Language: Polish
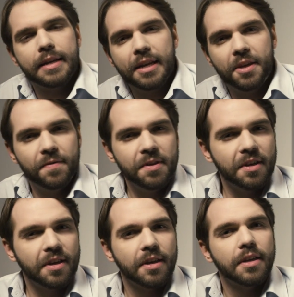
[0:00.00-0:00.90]
Taki
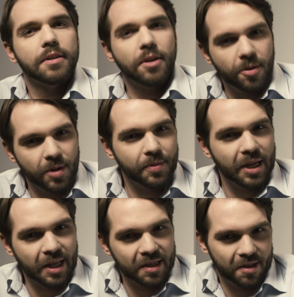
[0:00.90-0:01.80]
wynik to dobry
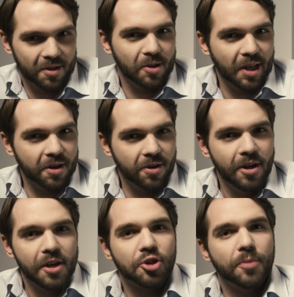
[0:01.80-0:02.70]
pretekst do tego,
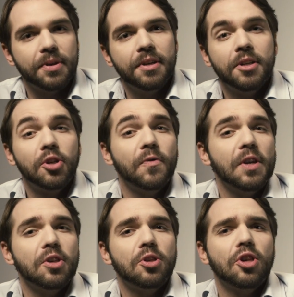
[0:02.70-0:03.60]
żeby
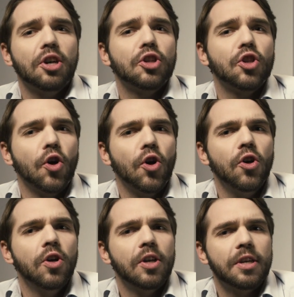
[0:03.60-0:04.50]
dowiedzieć się kto,